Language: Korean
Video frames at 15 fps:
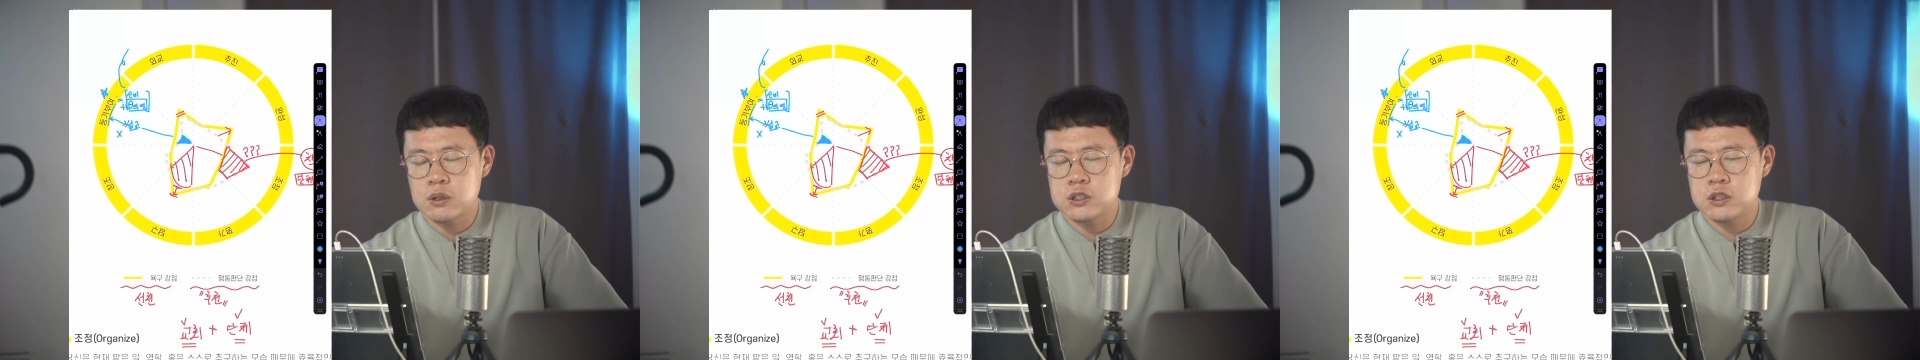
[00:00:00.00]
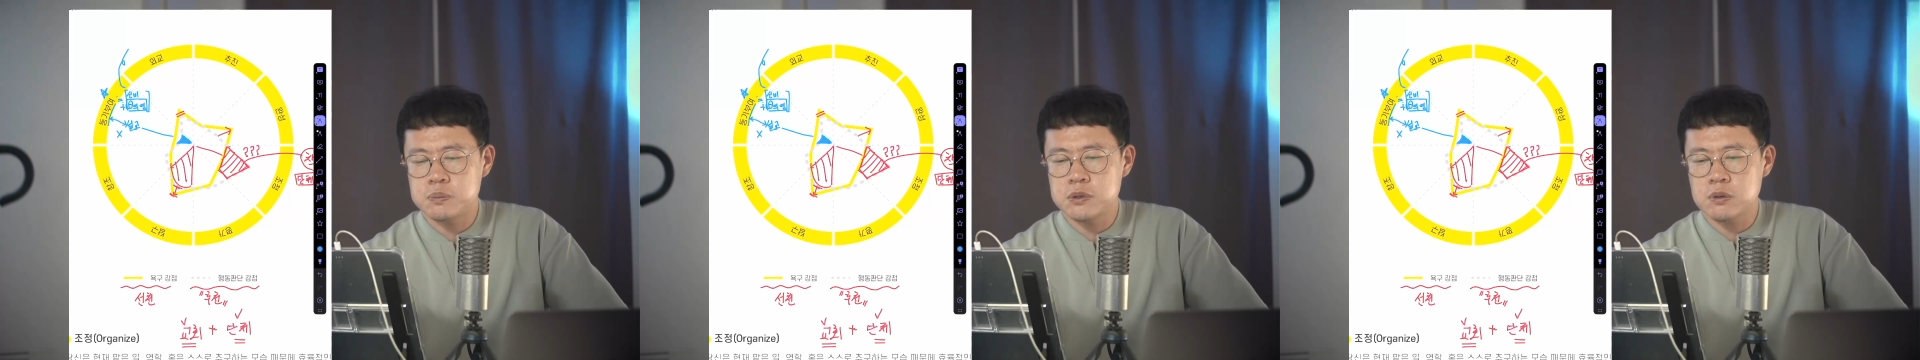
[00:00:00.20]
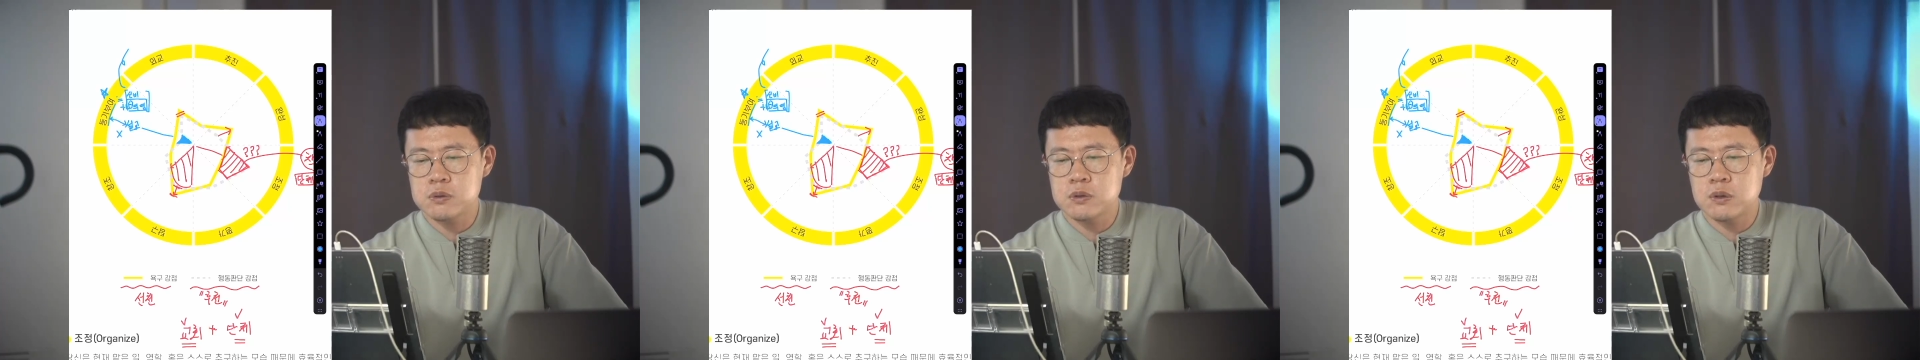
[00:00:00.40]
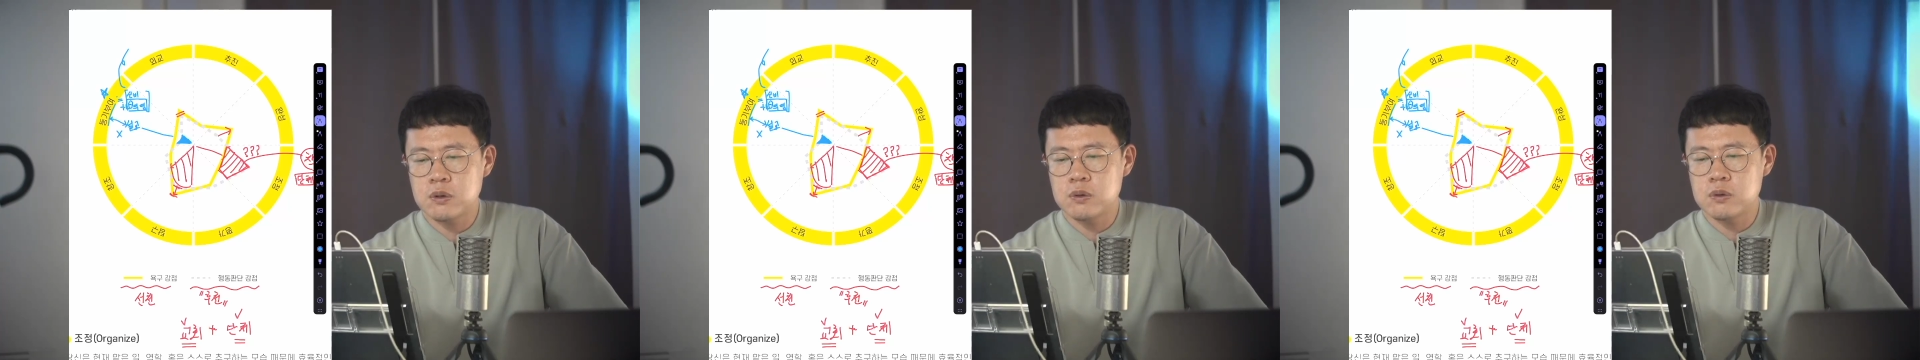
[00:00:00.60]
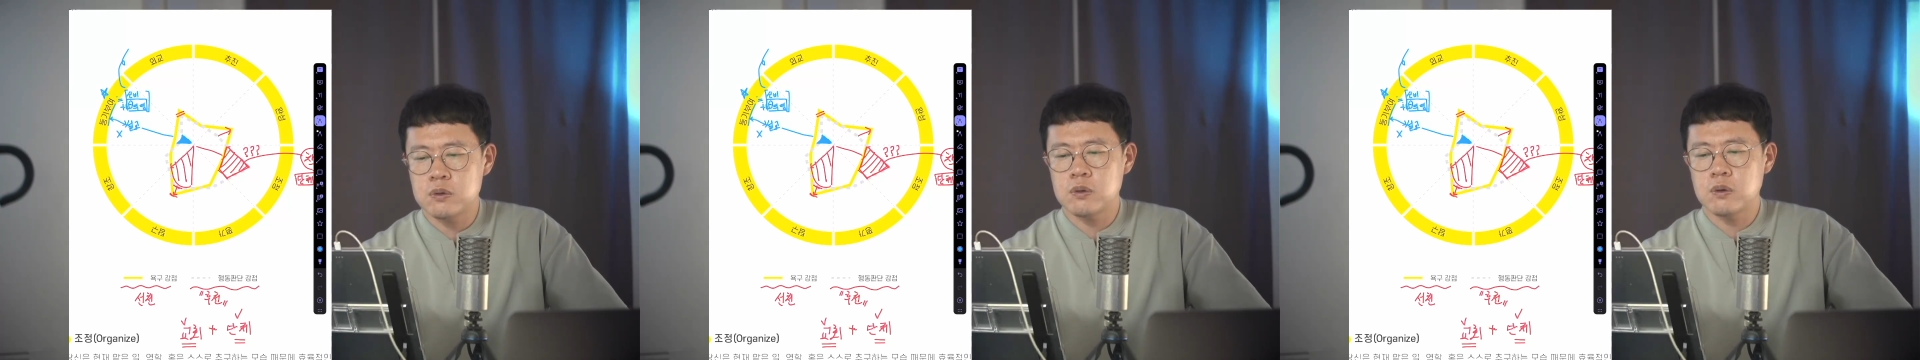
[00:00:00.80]

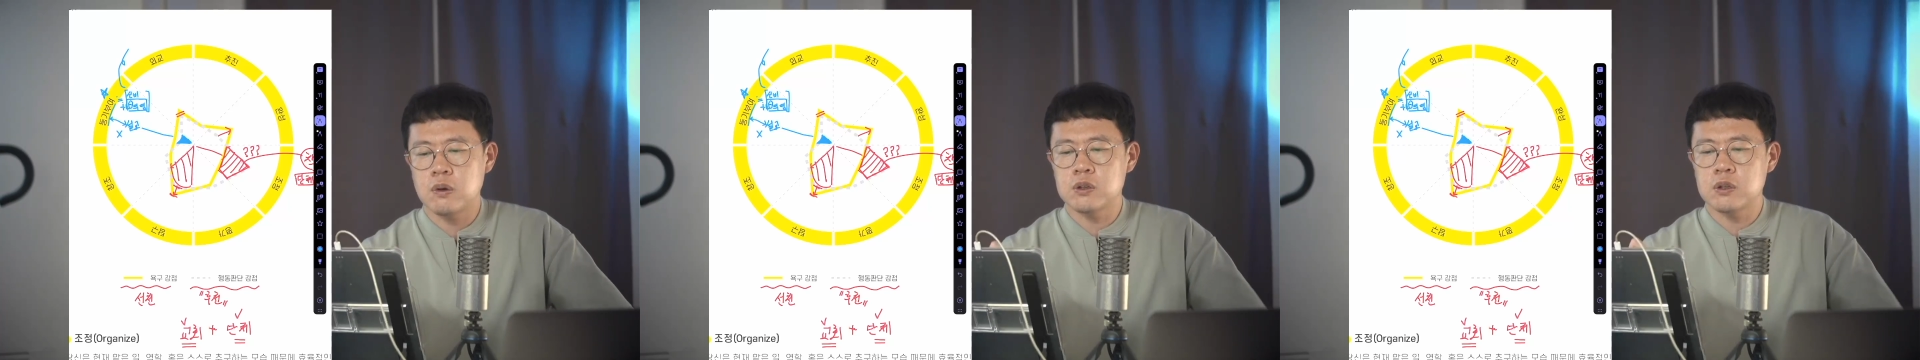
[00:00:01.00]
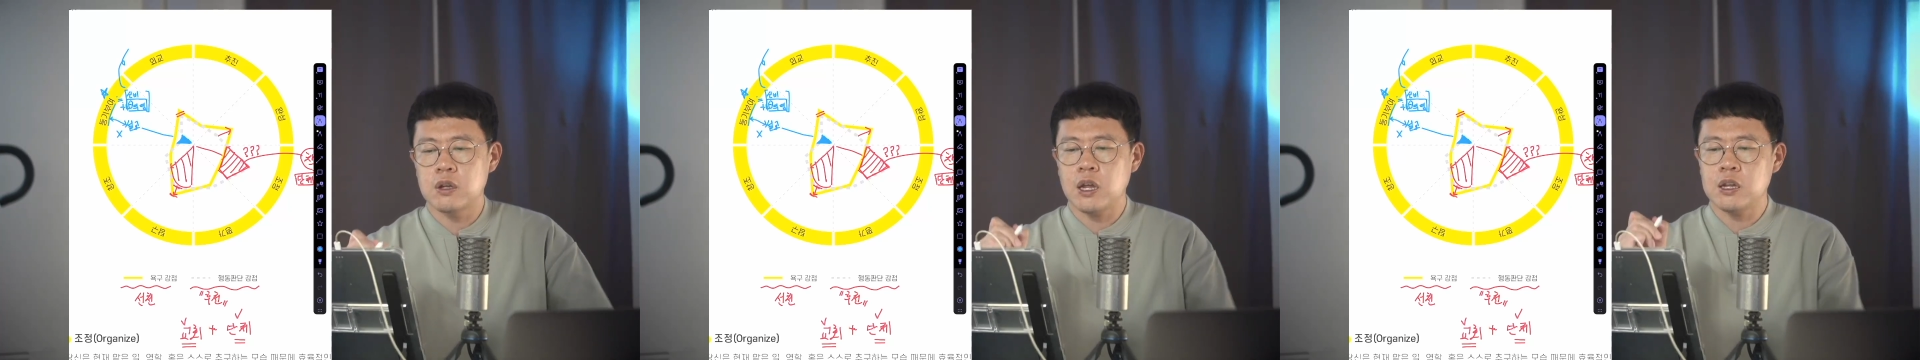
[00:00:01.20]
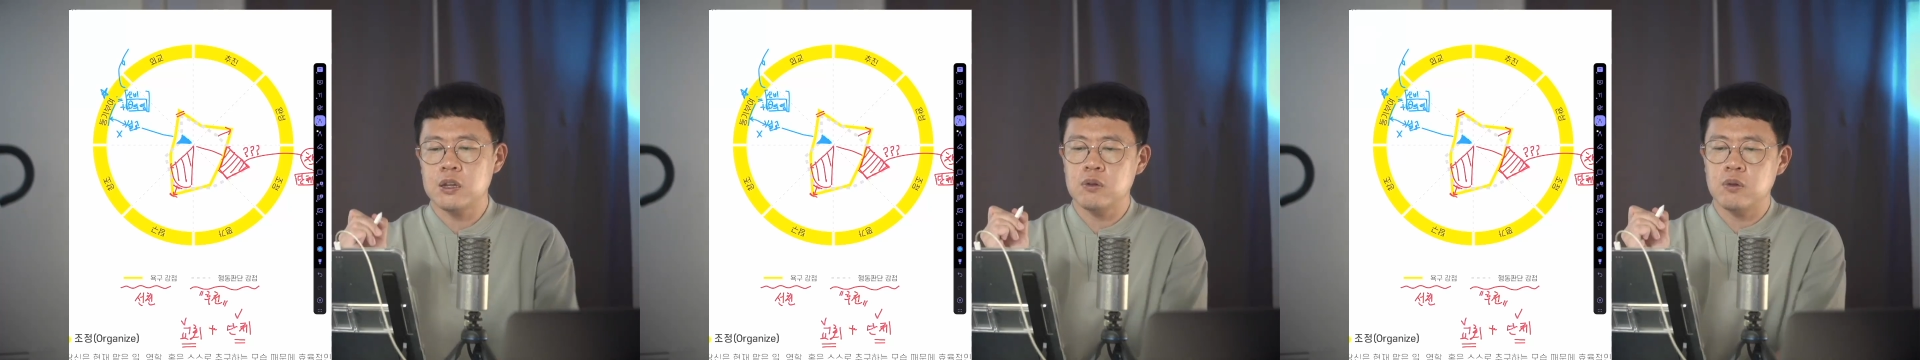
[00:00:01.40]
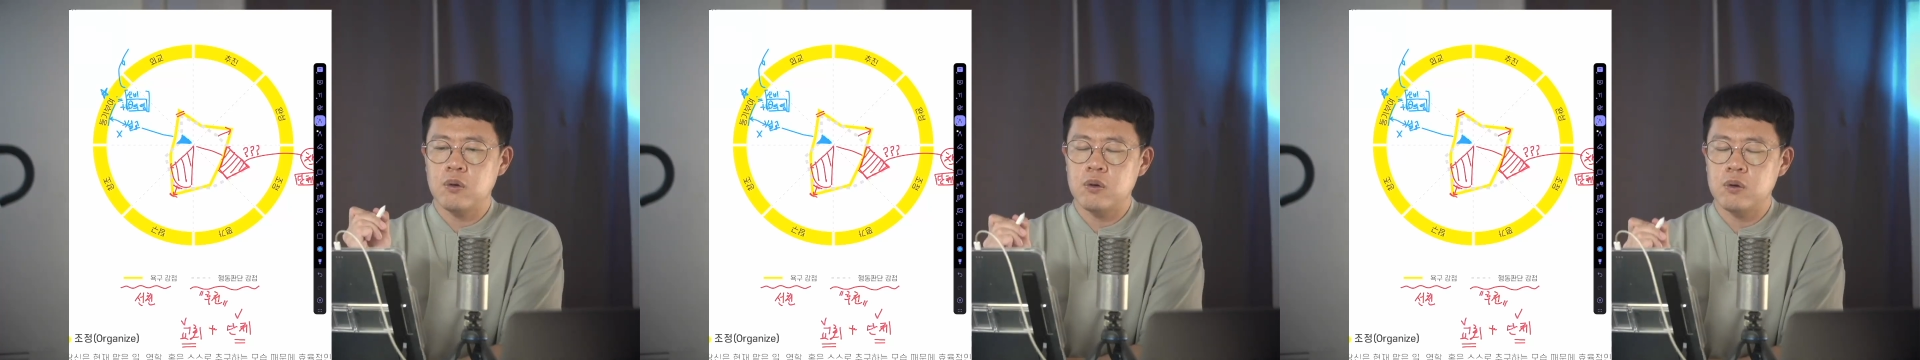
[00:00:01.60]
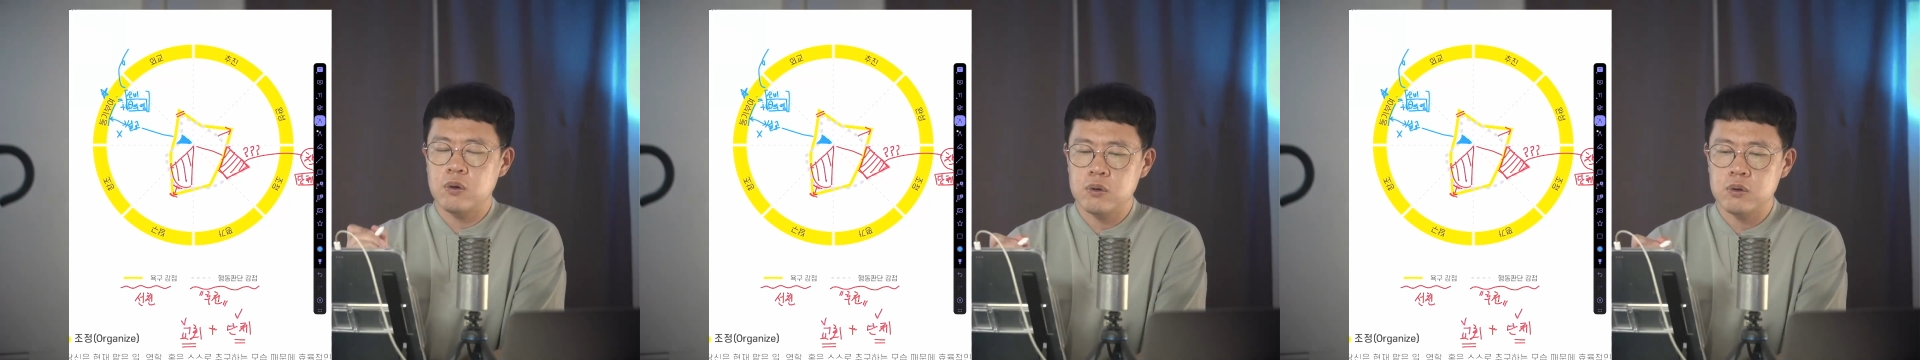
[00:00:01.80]
직접적으로 어떤
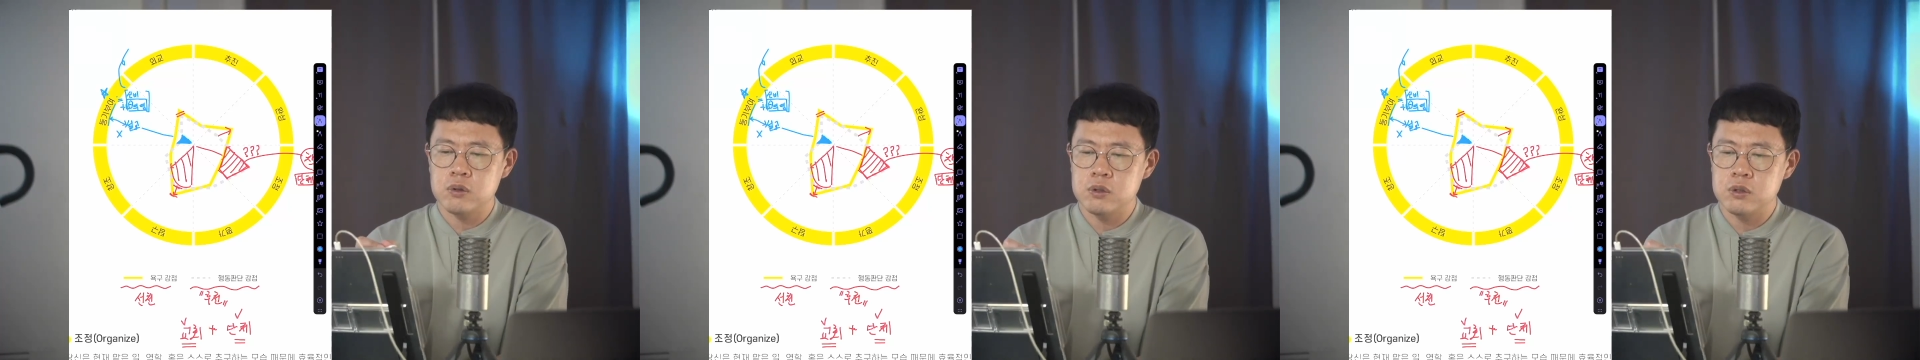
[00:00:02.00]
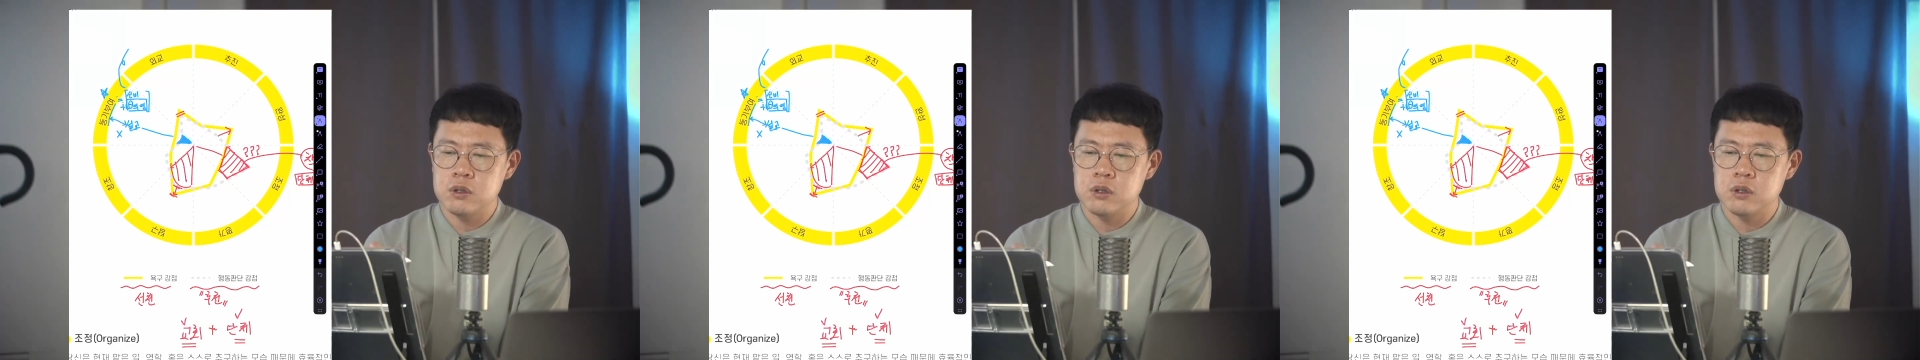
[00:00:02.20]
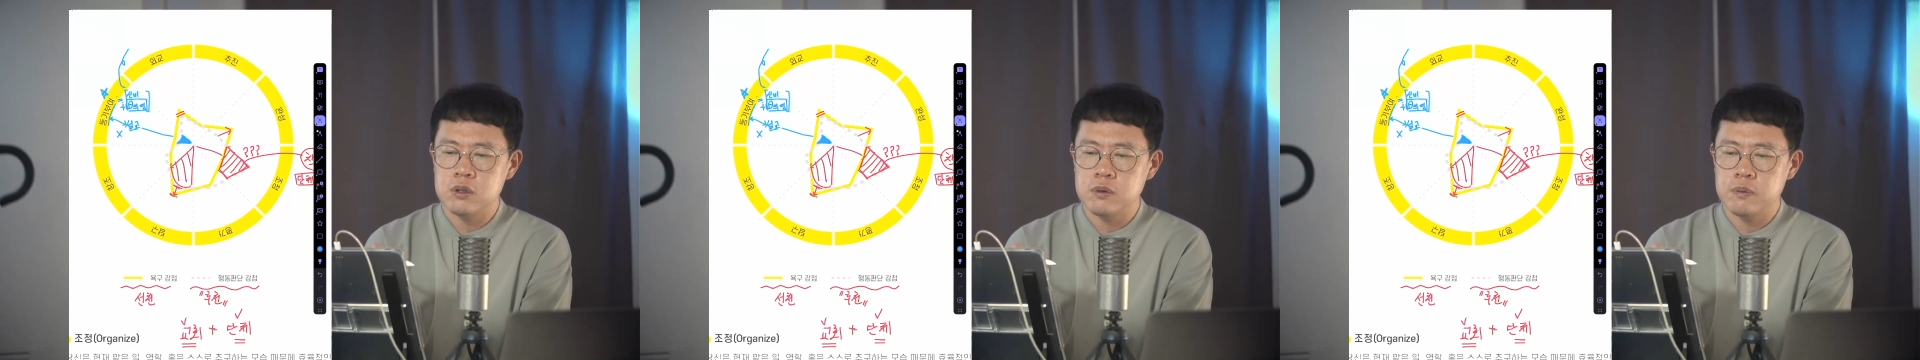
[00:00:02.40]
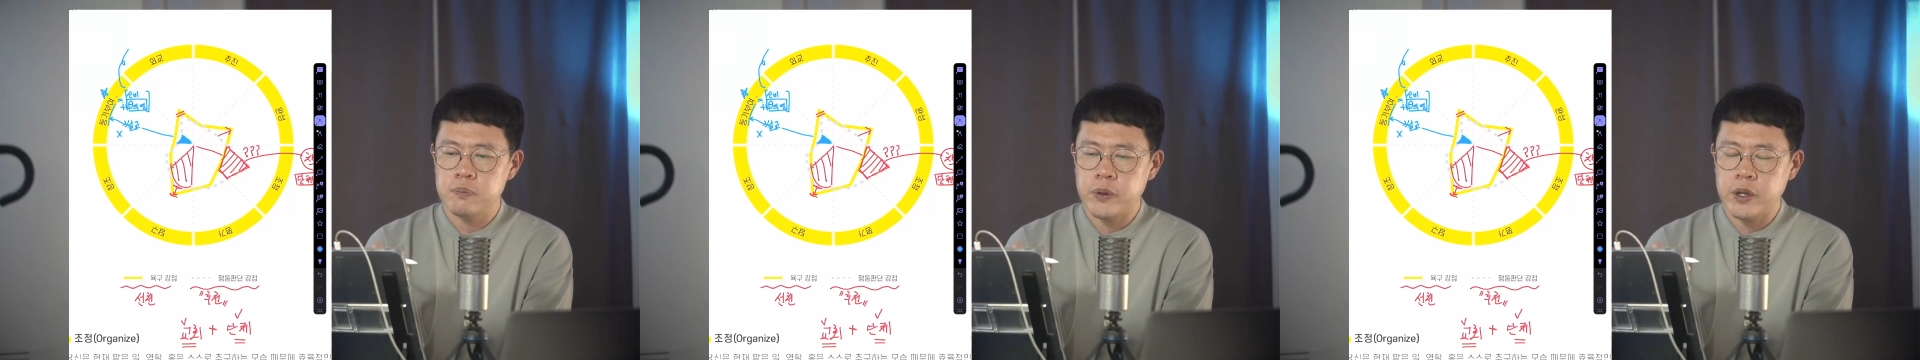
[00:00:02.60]
행동을,